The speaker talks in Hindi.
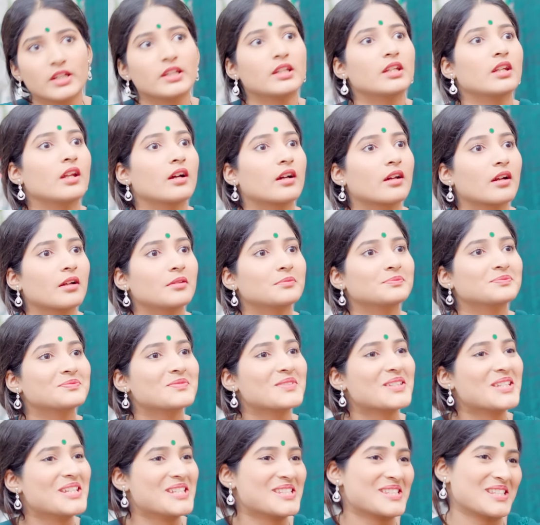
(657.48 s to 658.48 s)
ही नहीं लग रहा
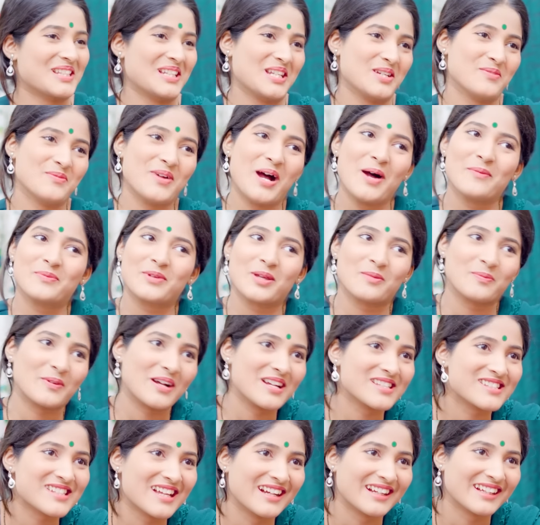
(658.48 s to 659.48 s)
इसीलिए मैं आपके
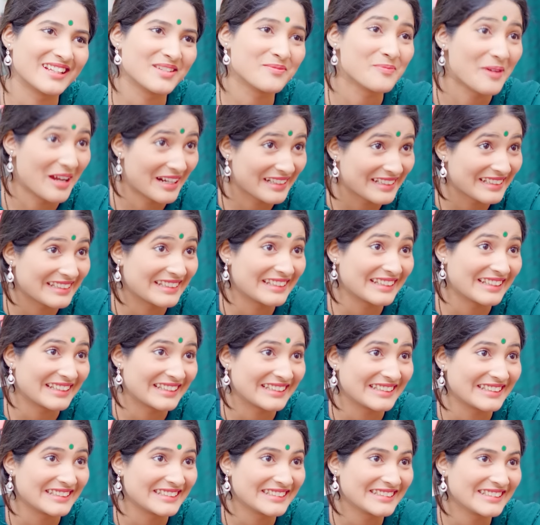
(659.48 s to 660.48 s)
पास आ गई बैठने के
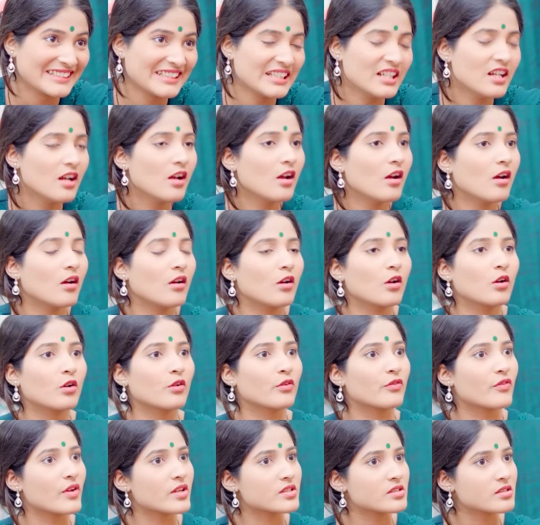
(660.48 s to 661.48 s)
लिए
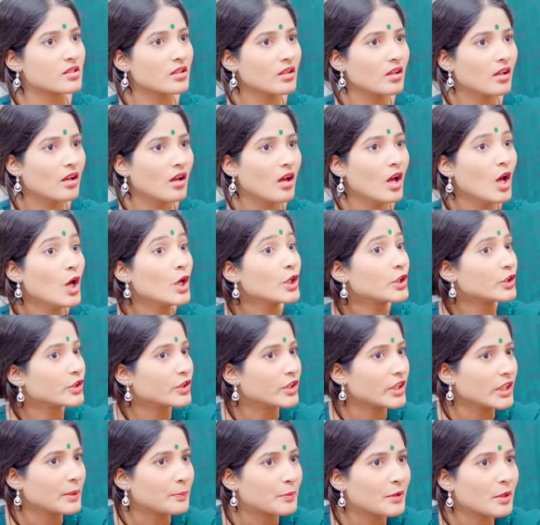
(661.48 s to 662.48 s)
हाँ वैसे
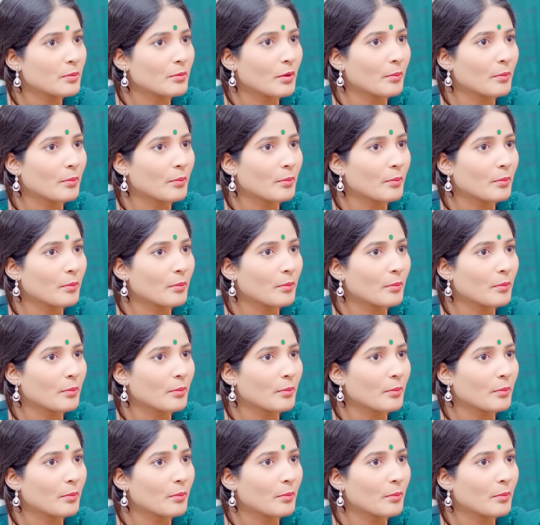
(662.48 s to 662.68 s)
दीप की